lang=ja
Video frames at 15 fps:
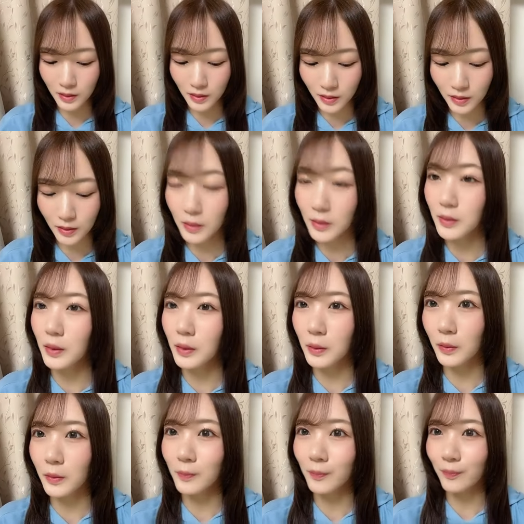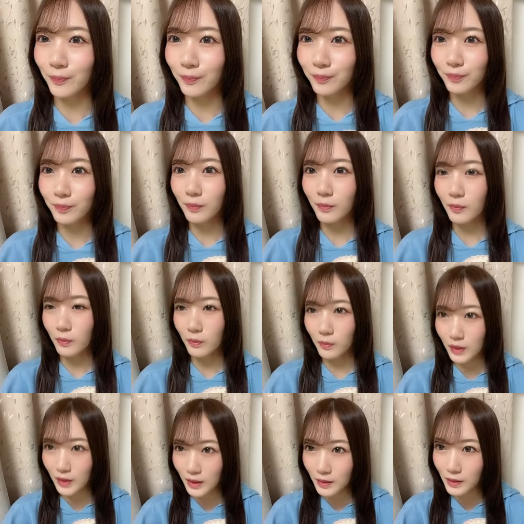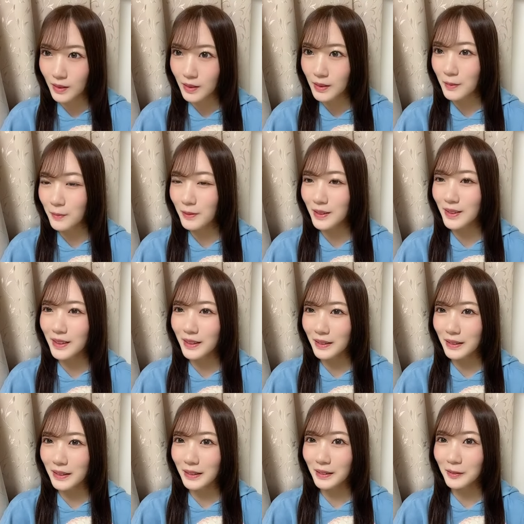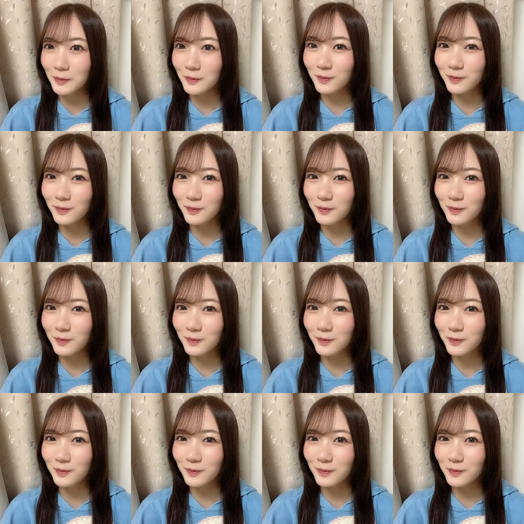たんですけど見てくださいましたか